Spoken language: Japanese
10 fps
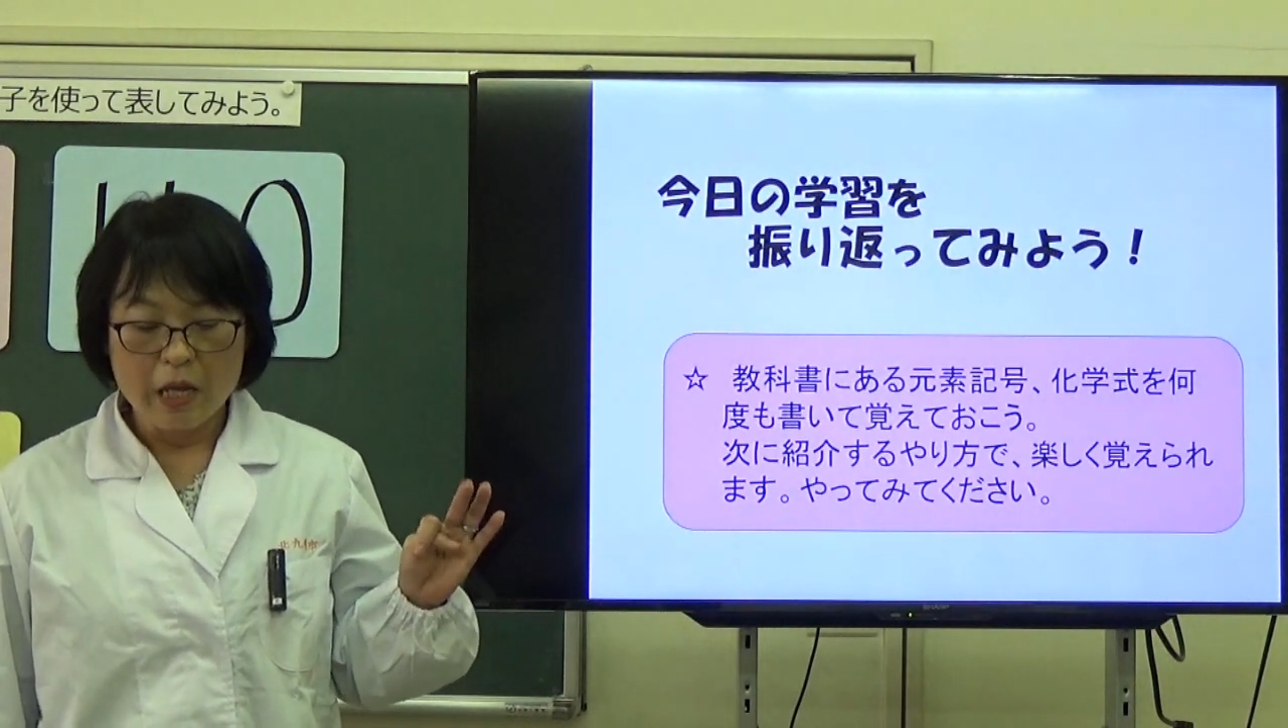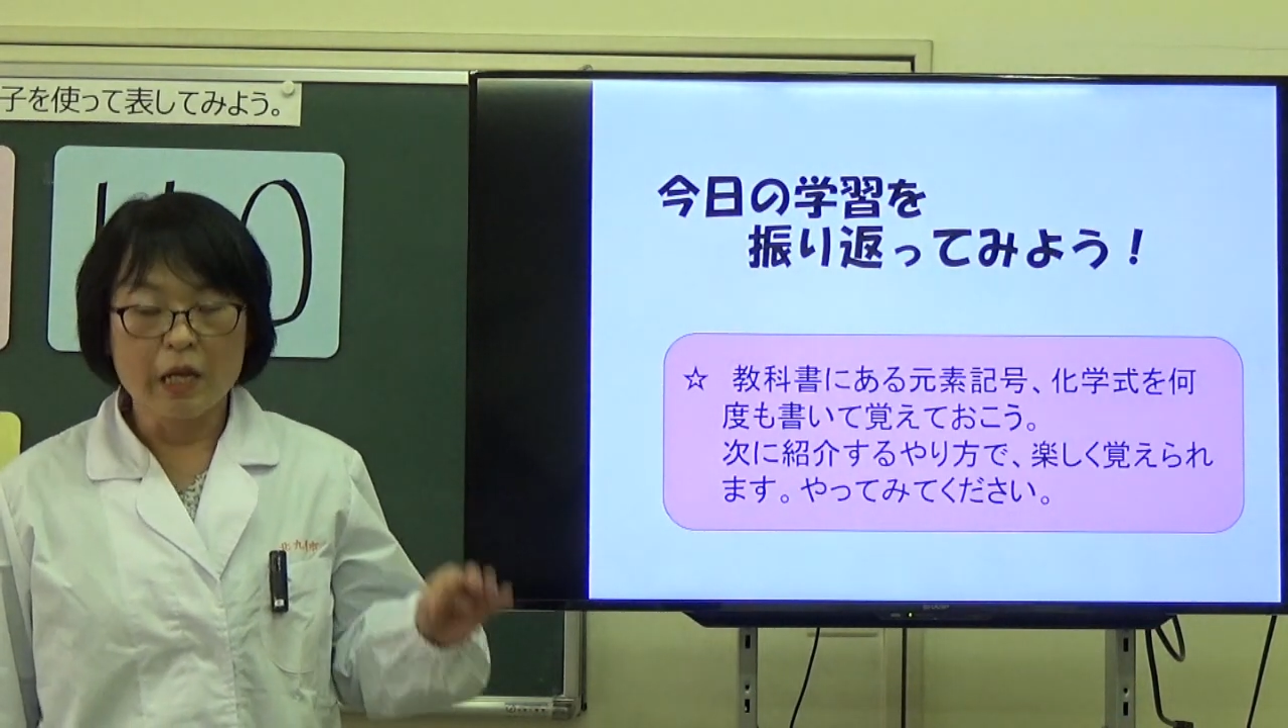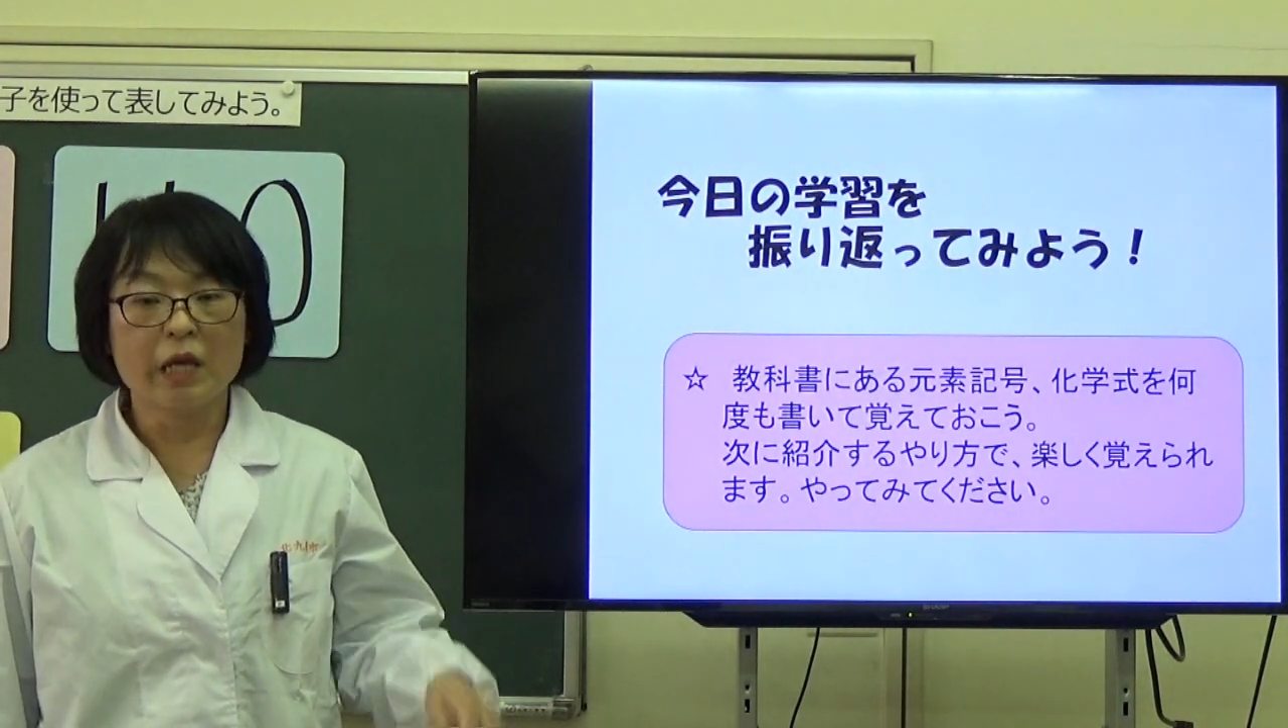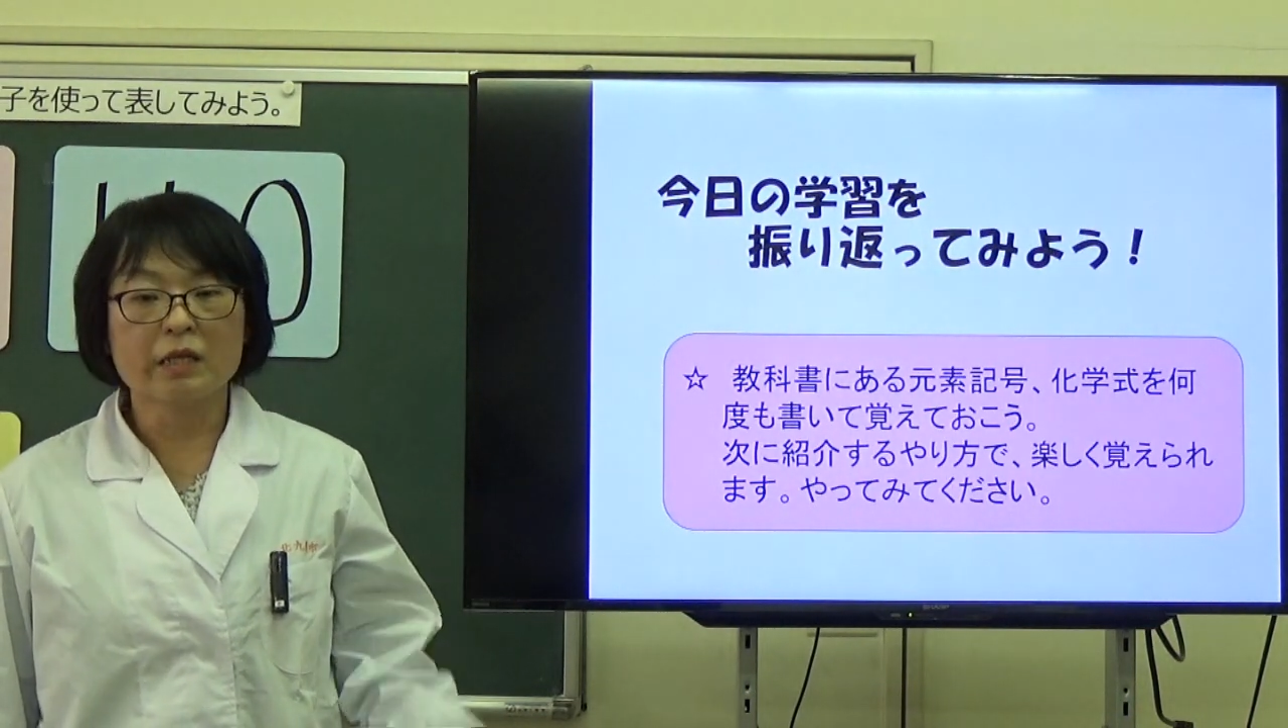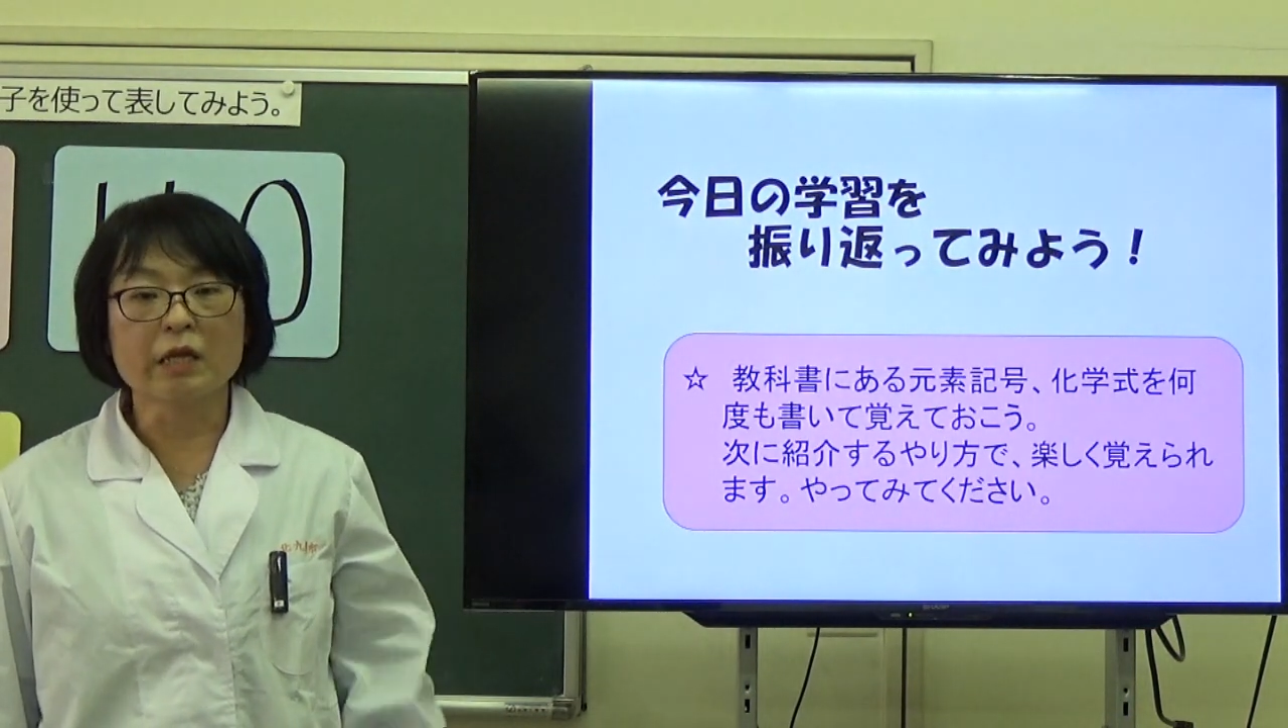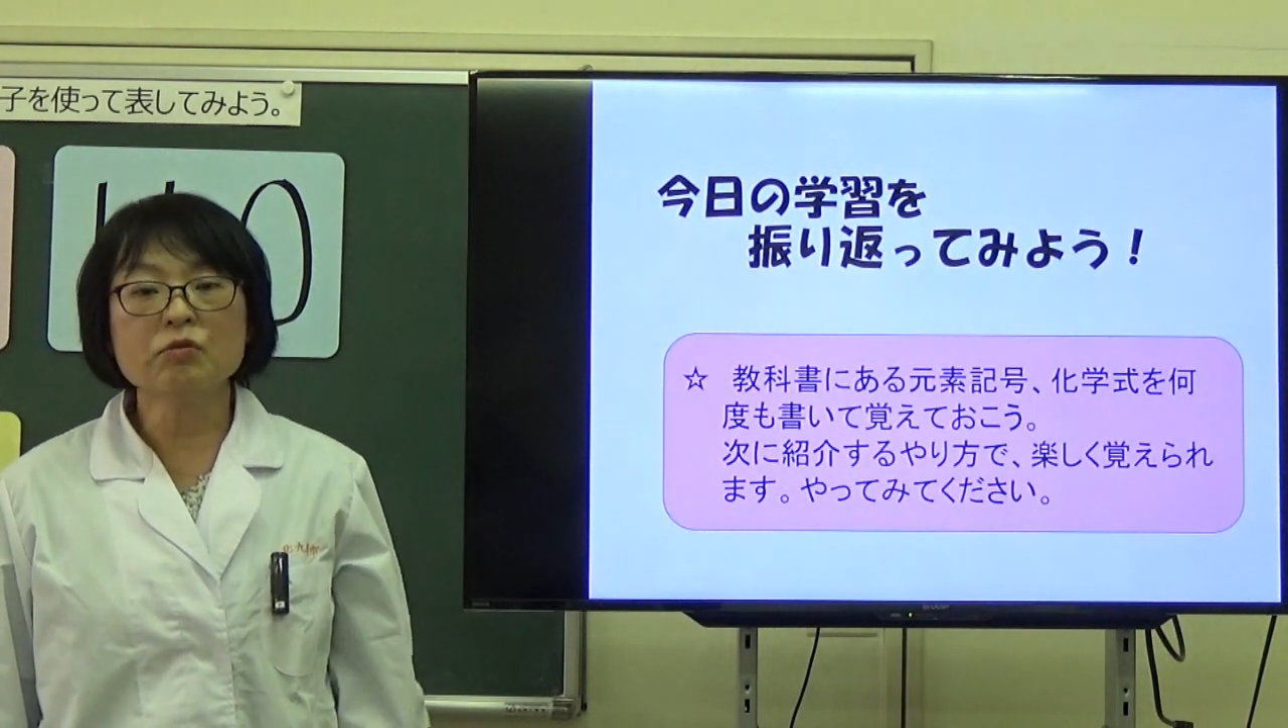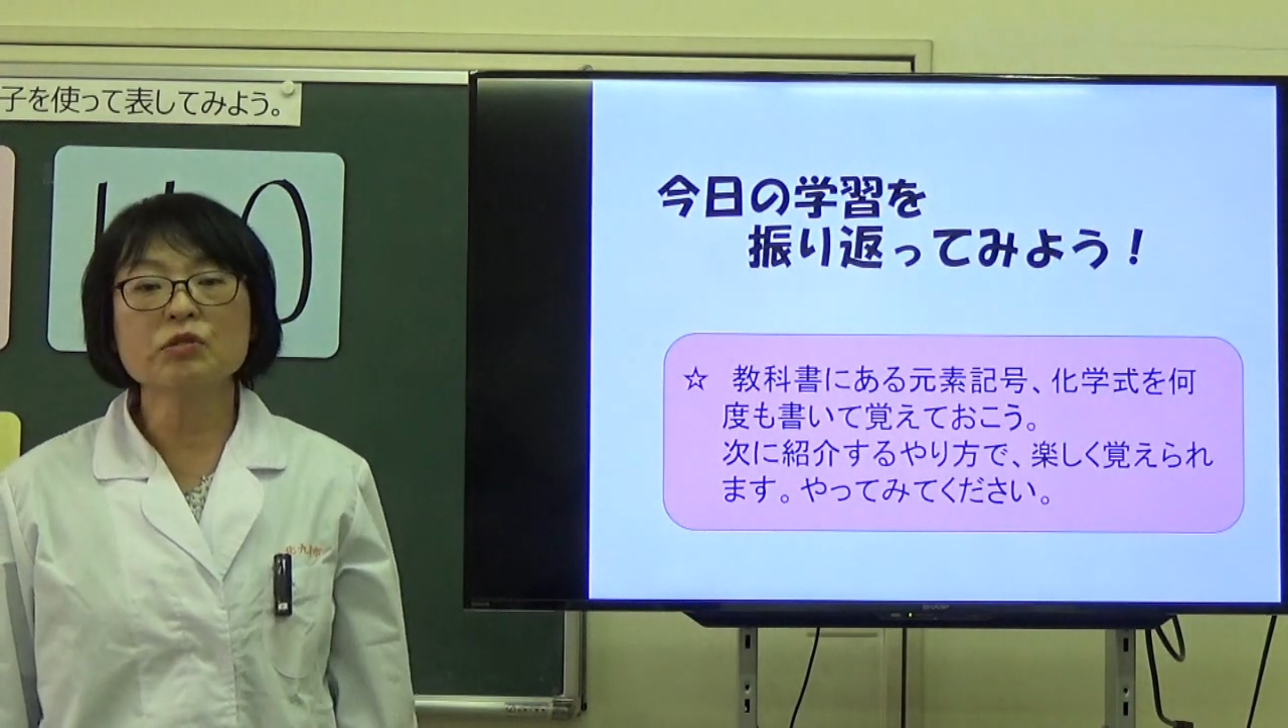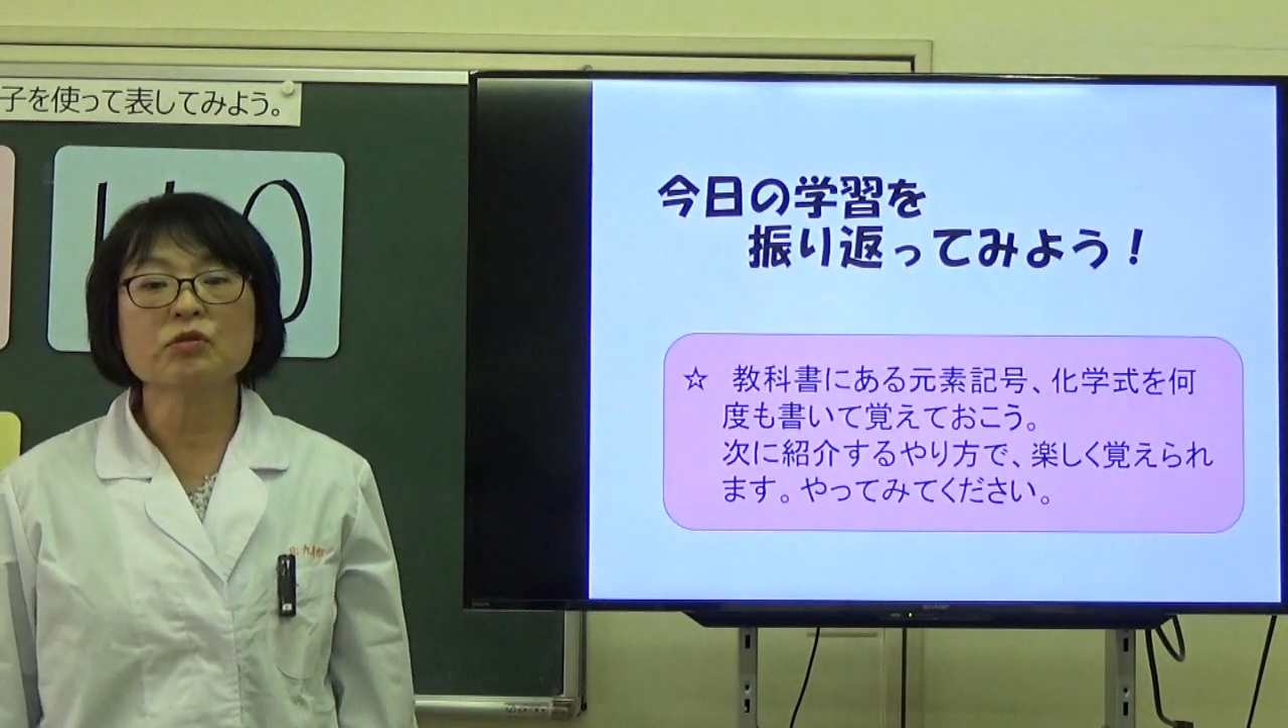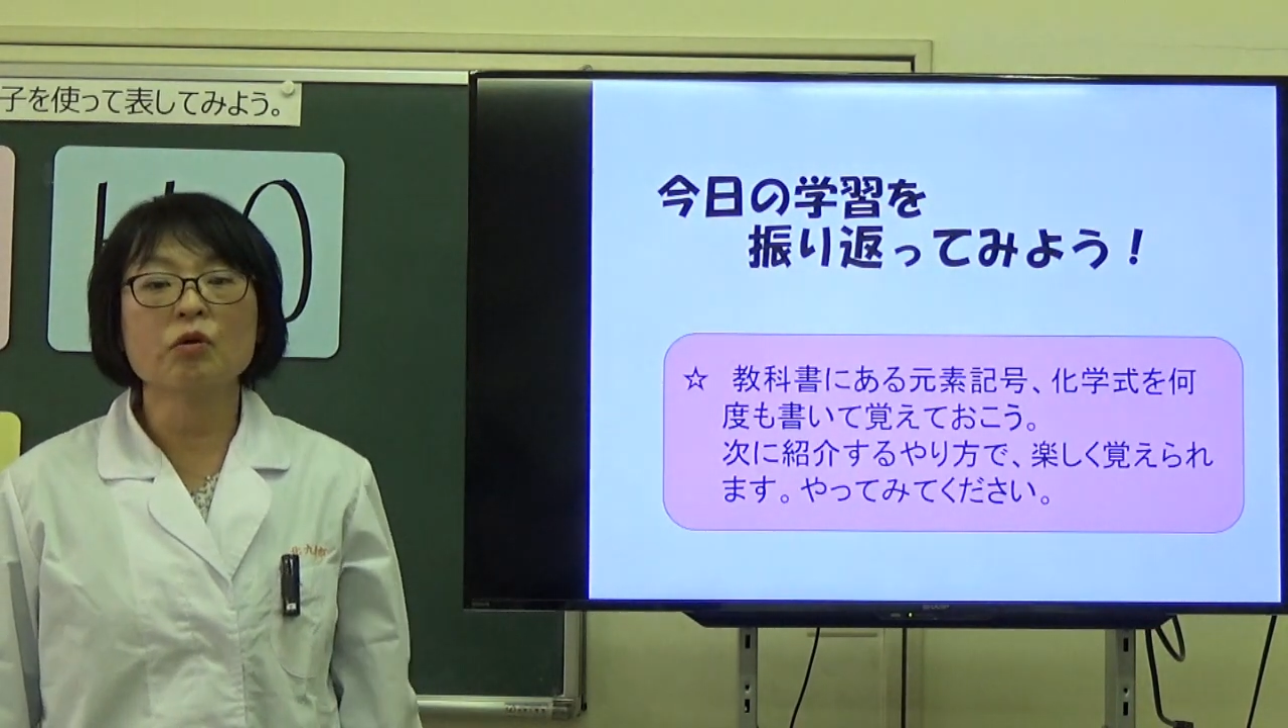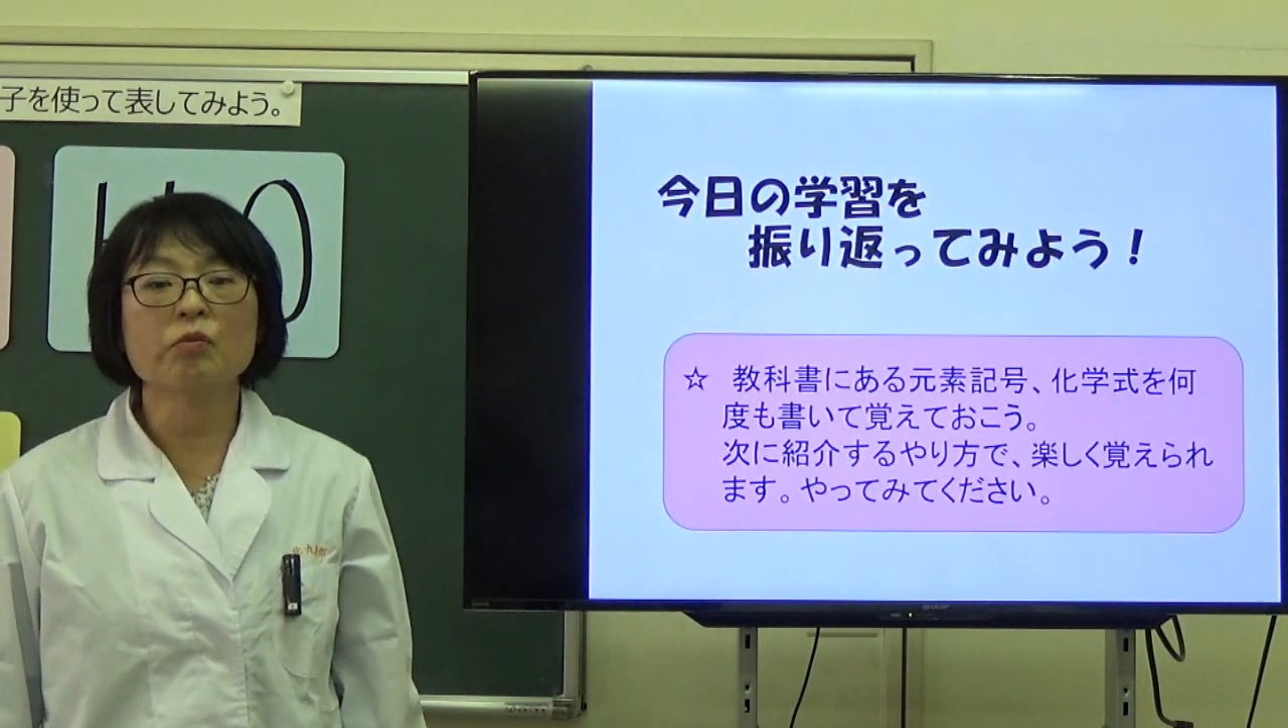えー、楽しく